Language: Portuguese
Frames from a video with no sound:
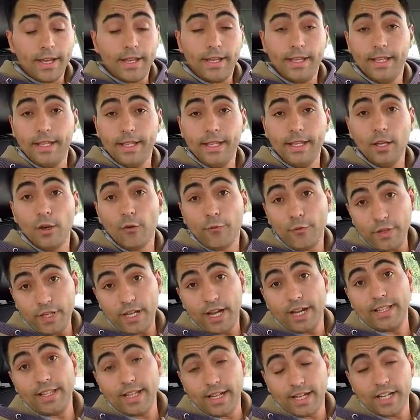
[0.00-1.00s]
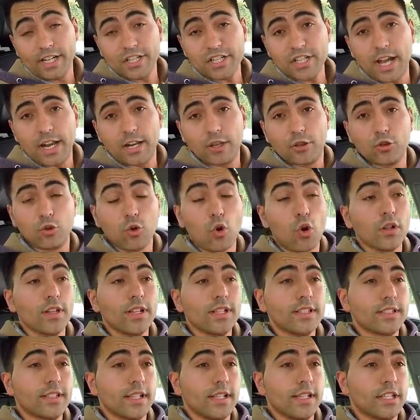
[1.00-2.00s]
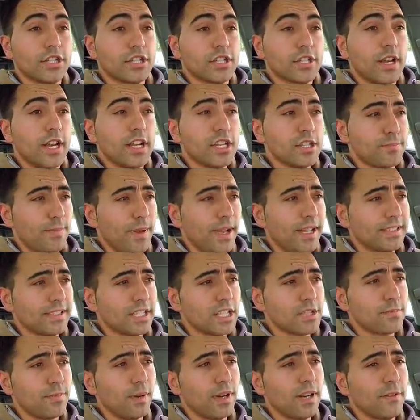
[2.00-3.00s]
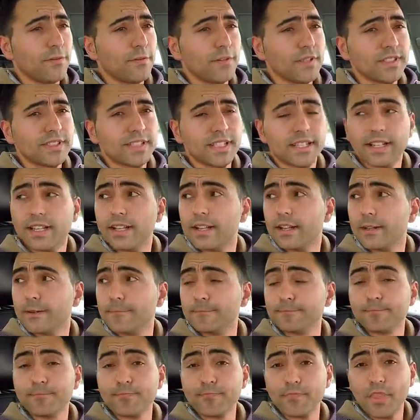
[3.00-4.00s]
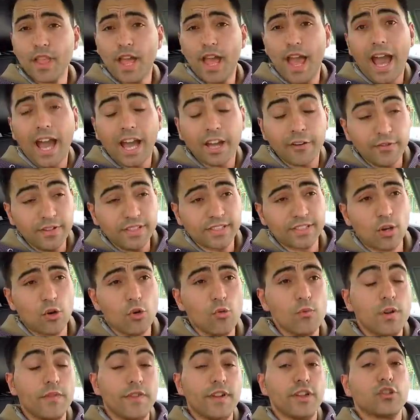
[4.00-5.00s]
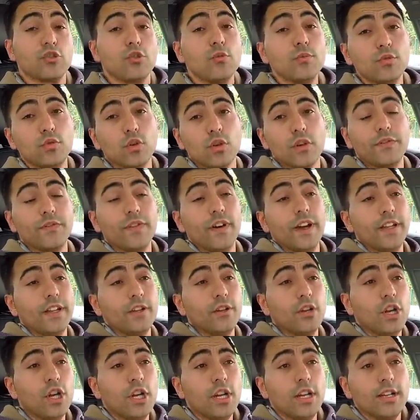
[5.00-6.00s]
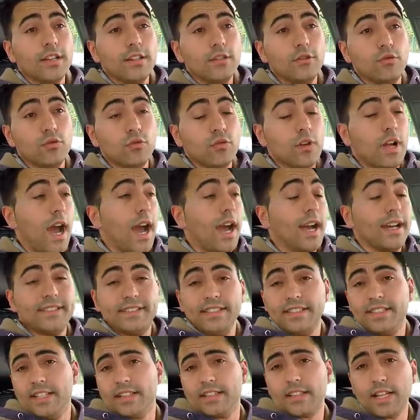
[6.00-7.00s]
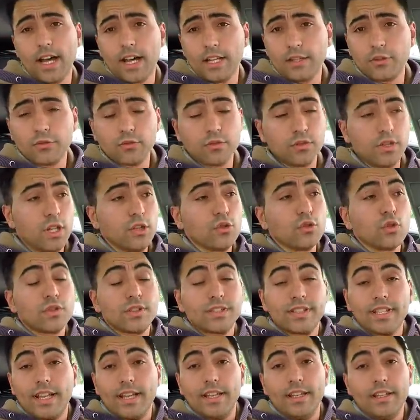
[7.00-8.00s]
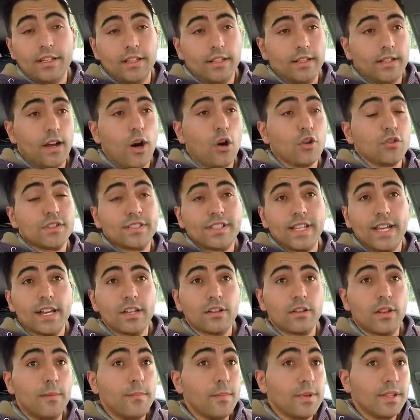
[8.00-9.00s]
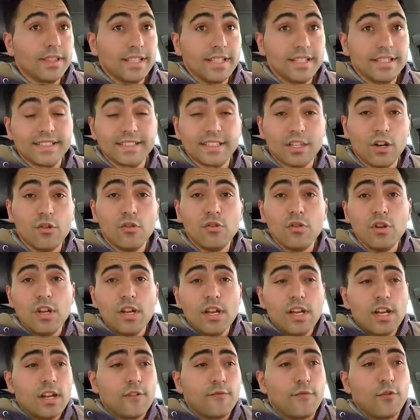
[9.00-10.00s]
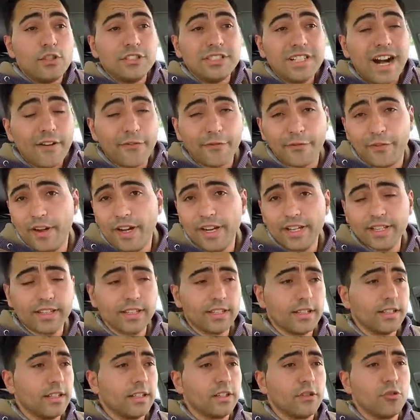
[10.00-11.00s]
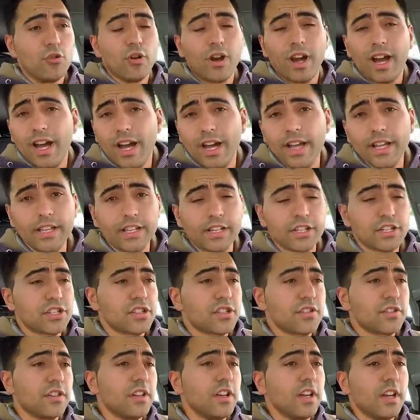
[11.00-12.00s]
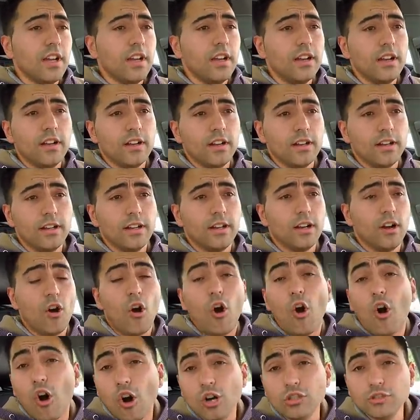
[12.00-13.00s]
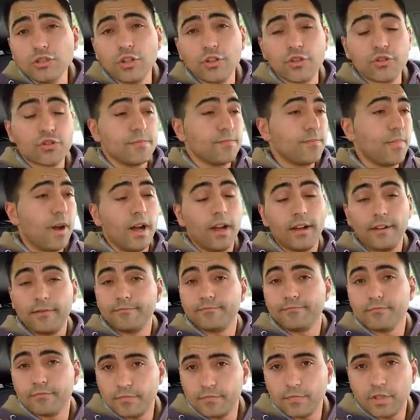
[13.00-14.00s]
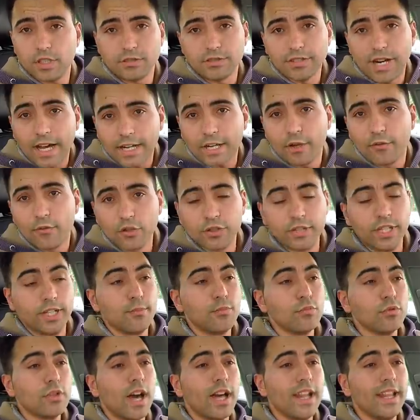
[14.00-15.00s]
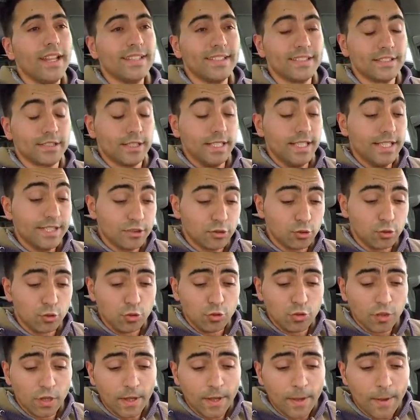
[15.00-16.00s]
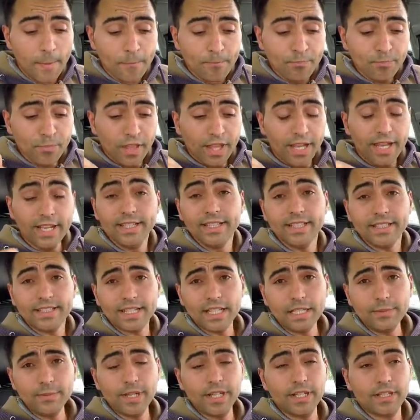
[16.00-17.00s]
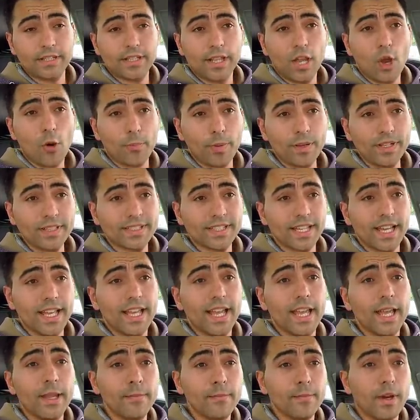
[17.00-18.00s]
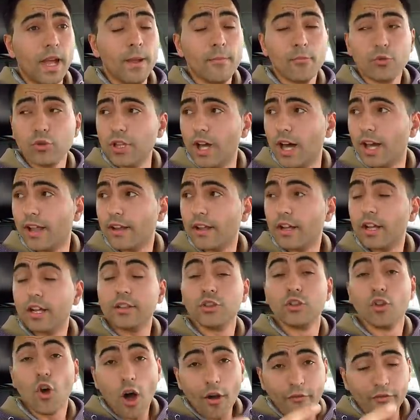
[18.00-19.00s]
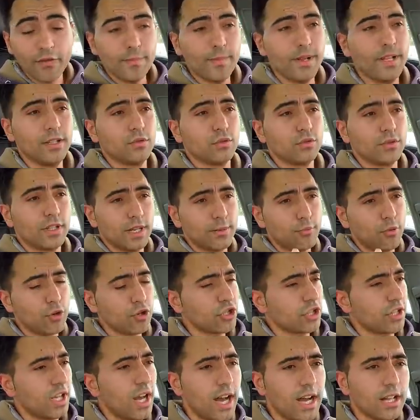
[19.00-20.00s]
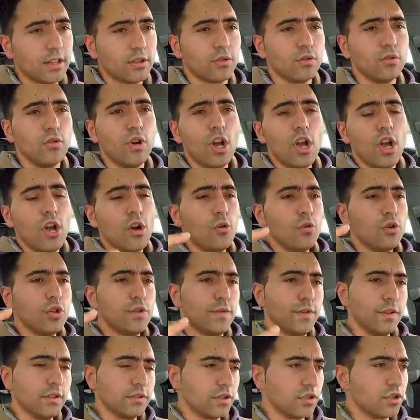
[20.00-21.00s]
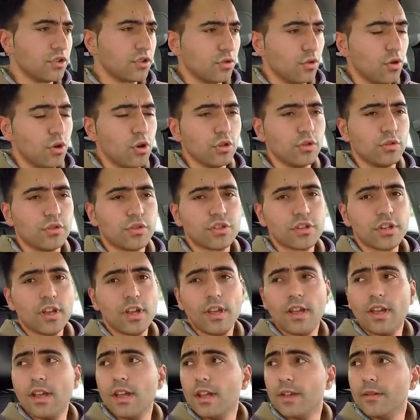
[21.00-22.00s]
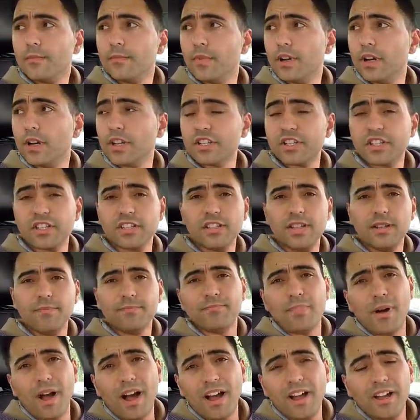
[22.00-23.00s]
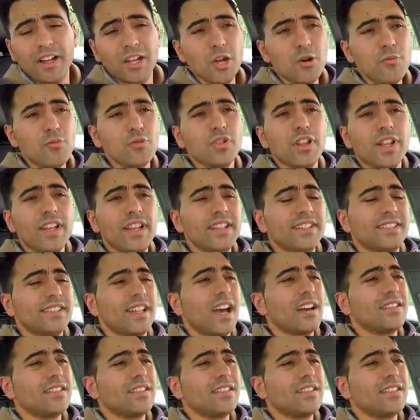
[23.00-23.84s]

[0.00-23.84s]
E eu fiquei de arranjar todas as, as peças para fazer um, a revisão, uma vez que o motor veio de um carro acidentado, eu não sei ao certo a manutenção que foi lá feita, correias, uh, óleos, pá, claro que eu vou ter que mudar isso, isso tudo. Inicialmente eu pensei em, em mudar novamente o termostato, os filtros todos, mas Pá, eu mudei isso há